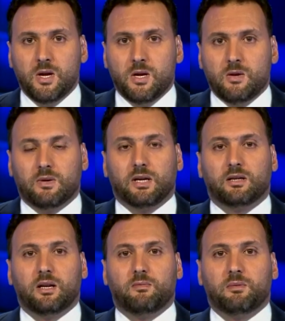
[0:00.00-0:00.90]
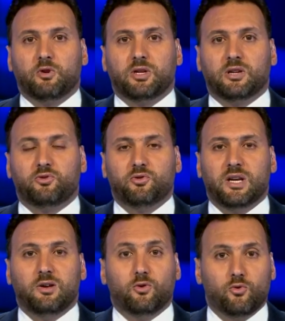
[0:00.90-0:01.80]
وطلب المحتجون
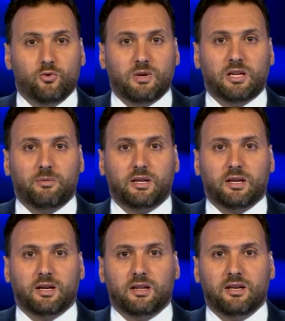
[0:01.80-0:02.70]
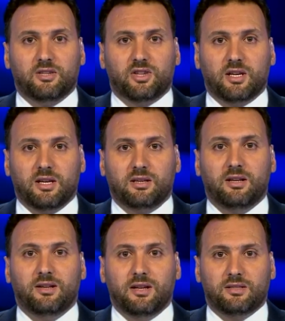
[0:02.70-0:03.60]
الحكومة باتخاذ الإجراءات
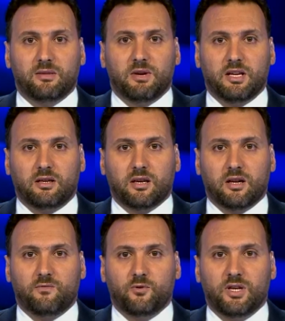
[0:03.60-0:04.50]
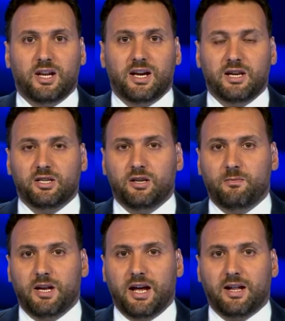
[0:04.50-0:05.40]
اللازمة للتكفل العاجل
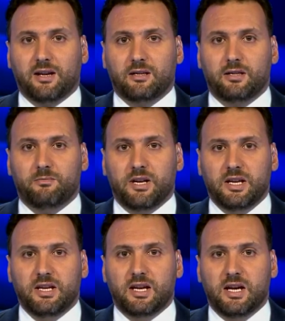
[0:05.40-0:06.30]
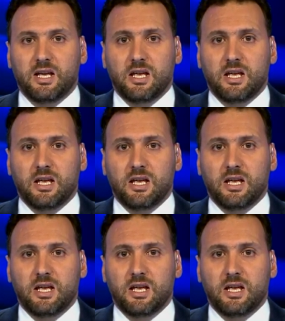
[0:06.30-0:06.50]
بالعراقيل المهنية